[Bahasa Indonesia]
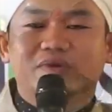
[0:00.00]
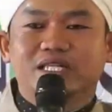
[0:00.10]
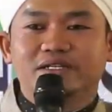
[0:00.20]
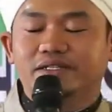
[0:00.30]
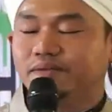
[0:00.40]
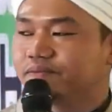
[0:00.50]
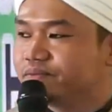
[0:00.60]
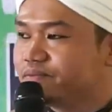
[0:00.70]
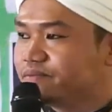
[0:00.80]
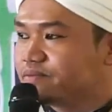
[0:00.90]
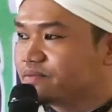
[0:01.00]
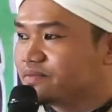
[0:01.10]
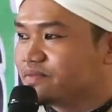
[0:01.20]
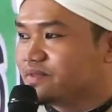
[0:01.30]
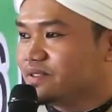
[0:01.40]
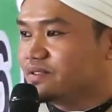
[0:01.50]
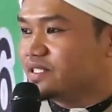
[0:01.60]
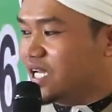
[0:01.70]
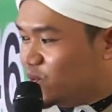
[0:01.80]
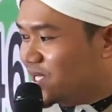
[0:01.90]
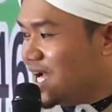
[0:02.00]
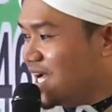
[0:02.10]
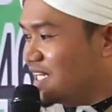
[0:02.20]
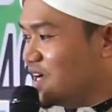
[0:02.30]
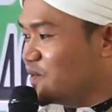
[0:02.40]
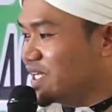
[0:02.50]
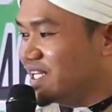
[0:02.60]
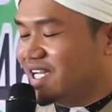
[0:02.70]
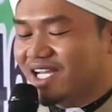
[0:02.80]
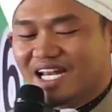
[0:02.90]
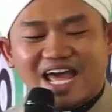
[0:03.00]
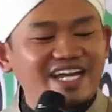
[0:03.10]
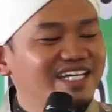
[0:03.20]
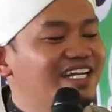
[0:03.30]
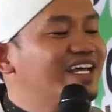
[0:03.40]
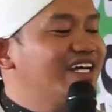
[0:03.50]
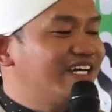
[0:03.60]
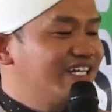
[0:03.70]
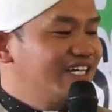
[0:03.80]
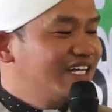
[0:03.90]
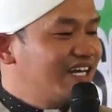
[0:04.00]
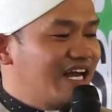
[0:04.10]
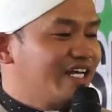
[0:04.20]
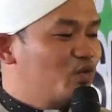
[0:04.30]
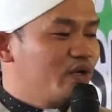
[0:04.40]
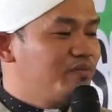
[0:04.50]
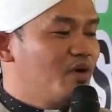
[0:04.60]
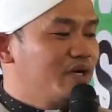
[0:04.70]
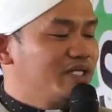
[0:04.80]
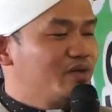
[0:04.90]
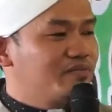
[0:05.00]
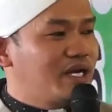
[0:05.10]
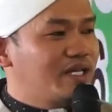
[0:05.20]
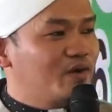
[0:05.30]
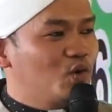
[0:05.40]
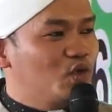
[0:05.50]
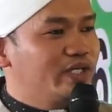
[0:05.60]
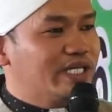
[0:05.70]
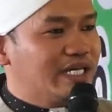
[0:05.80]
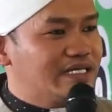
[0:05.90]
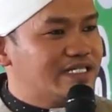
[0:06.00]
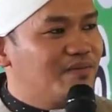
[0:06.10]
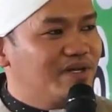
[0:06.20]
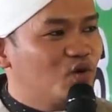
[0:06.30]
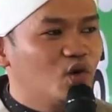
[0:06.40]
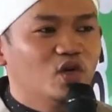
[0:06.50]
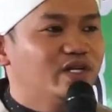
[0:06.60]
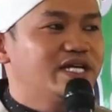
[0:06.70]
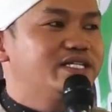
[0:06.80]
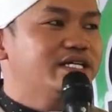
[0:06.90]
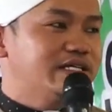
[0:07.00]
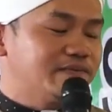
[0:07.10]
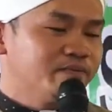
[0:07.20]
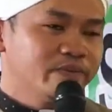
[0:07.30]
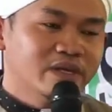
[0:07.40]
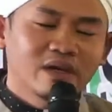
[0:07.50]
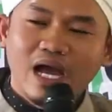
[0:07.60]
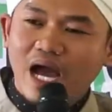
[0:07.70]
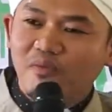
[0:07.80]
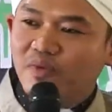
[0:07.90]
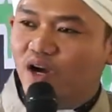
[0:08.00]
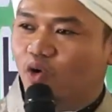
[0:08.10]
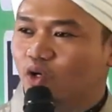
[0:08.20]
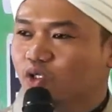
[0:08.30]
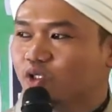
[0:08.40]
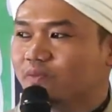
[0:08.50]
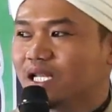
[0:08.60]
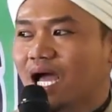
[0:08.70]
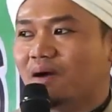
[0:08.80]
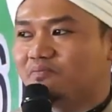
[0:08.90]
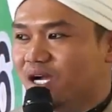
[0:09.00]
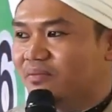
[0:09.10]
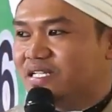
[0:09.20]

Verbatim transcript: mata aja dianui kakanak wahine lain leh lain wibawanya wan bahari ulun ingat zaman ulun haja gin abah ulun tuh bila abah